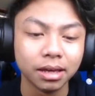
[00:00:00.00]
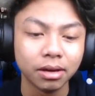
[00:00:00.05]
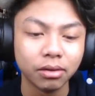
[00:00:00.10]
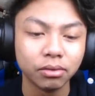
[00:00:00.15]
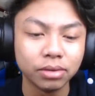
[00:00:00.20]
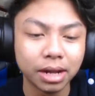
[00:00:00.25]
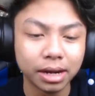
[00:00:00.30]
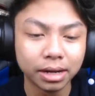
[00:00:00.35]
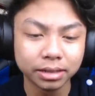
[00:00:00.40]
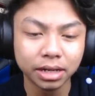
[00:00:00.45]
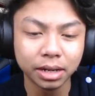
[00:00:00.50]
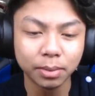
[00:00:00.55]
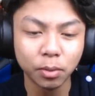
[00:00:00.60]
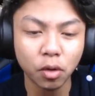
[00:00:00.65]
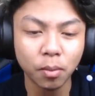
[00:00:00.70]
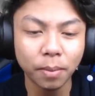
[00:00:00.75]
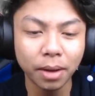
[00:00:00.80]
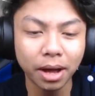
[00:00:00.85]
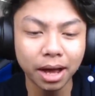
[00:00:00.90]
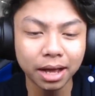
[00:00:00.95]
udahlah jadi
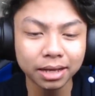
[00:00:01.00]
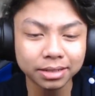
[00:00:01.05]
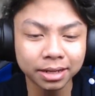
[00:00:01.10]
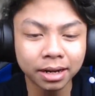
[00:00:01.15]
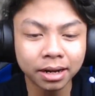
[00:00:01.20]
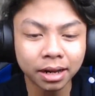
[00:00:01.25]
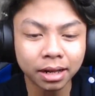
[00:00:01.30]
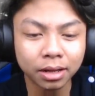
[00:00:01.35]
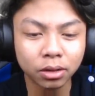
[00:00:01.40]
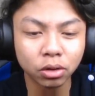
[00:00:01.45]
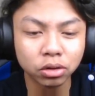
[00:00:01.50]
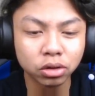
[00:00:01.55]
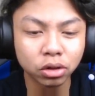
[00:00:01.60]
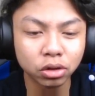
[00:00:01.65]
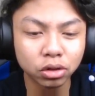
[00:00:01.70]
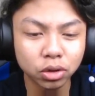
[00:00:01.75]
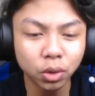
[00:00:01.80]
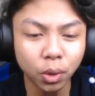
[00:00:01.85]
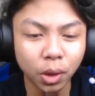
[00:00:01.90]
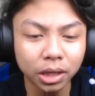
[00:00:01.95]
penumpang aja lah
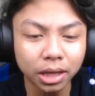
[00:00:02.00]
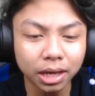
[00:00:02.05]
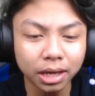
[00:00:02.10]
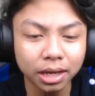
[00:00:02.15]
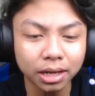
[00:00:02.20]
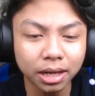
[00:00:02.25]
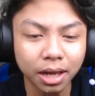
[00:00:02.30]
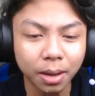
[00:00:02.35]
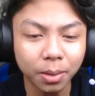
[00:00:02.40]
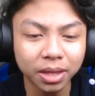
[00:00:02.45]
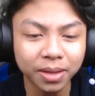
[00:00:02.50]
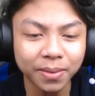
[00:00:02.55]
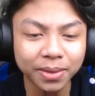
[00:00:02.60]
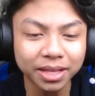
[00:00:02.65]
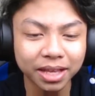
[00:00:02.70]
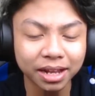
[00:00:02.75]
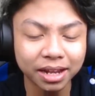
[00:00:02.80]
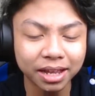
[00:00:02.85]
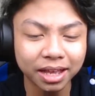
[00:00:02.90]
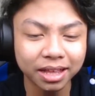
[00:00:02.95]
lucu-lucuan kayak gini sama teman
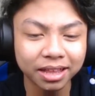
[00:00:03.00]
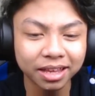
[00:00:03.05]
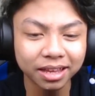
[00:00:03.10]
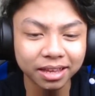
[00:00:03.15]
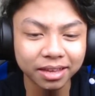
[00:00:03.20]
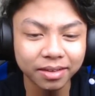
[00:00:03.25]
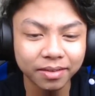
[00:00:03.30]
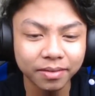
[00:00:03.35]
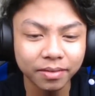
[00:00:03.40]
kalian ya